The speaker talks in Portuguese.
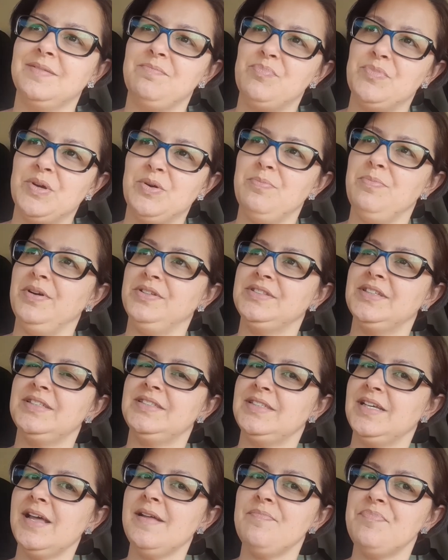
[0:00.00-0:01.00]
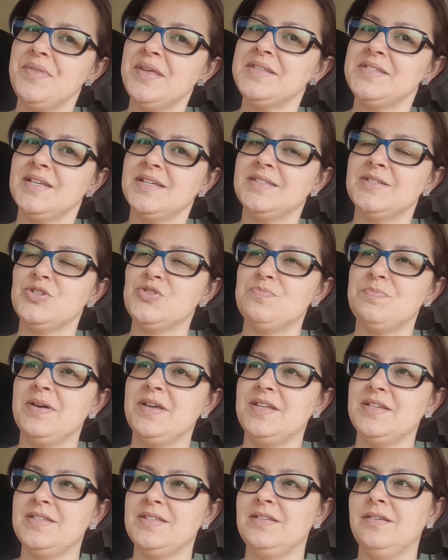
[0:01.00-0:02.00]
Então pode ser, até ser que seja
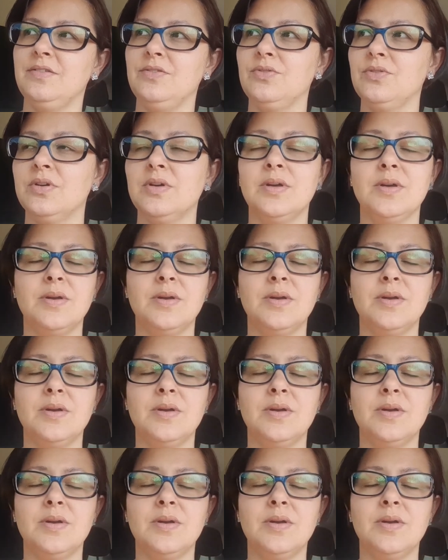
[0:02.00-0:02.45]
parecido.